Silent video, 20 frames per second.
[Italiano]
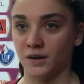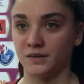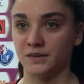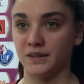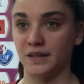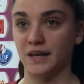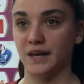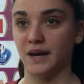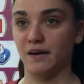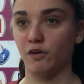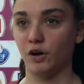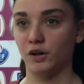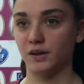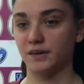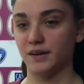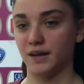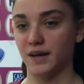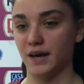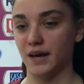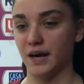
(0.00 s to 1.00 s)
Sì, a
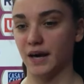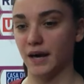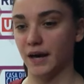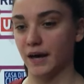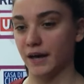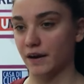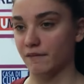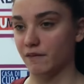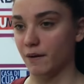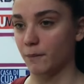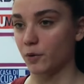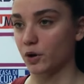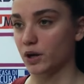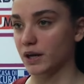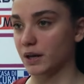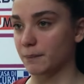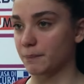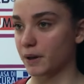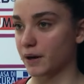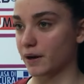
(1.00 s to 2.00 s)
volte eravamo lì
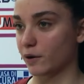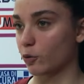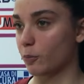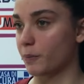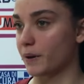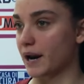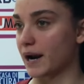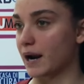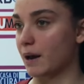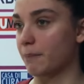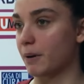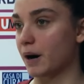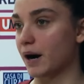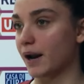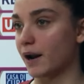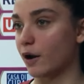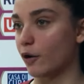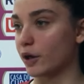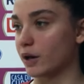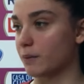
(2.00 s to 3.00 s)
lì per recuperare la
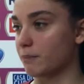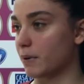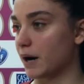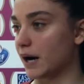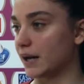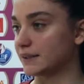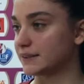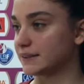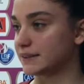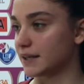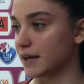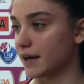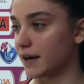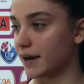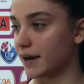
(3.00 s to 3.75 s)
palla o i rimbalzi